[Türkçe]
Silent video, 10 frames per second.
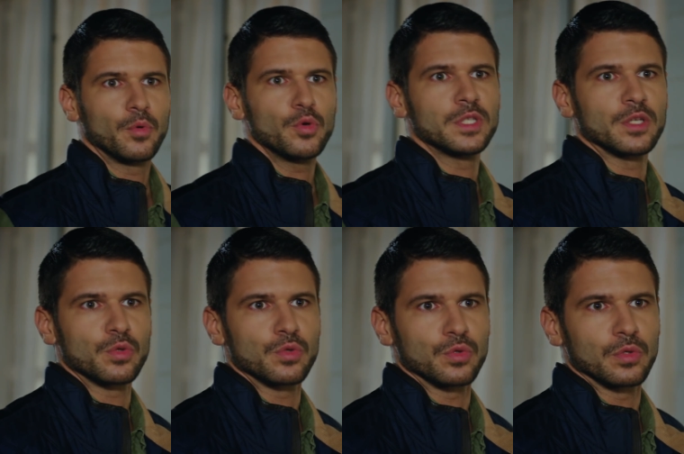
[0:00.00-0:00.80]
Bu yüzden
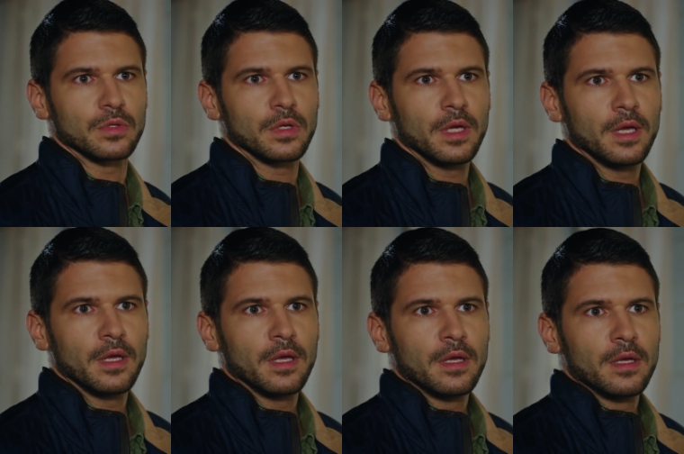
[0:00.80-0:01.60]
sustun.
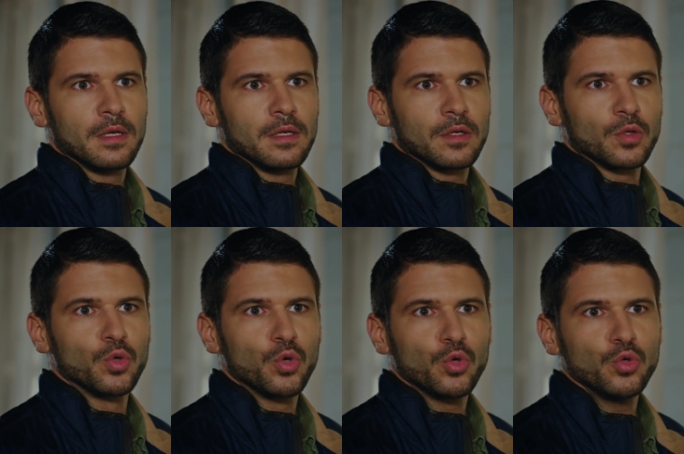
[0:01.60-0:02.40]

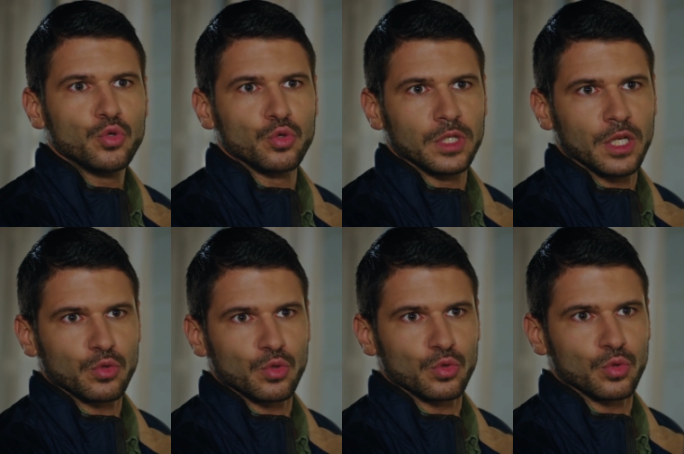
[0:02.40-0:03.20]
Gururun yüzünden
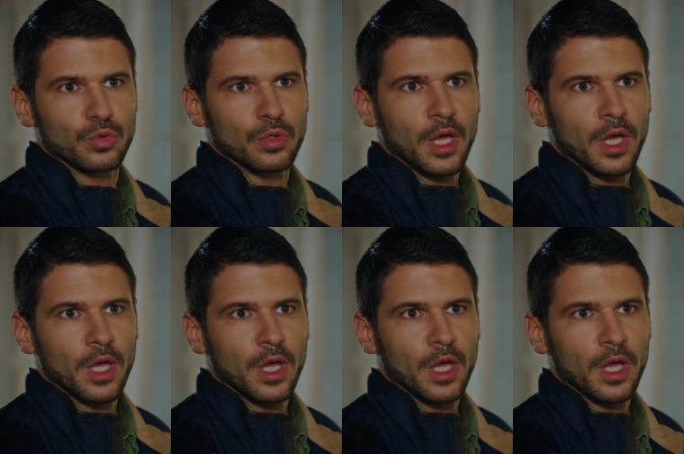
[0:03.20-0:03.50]
sustun.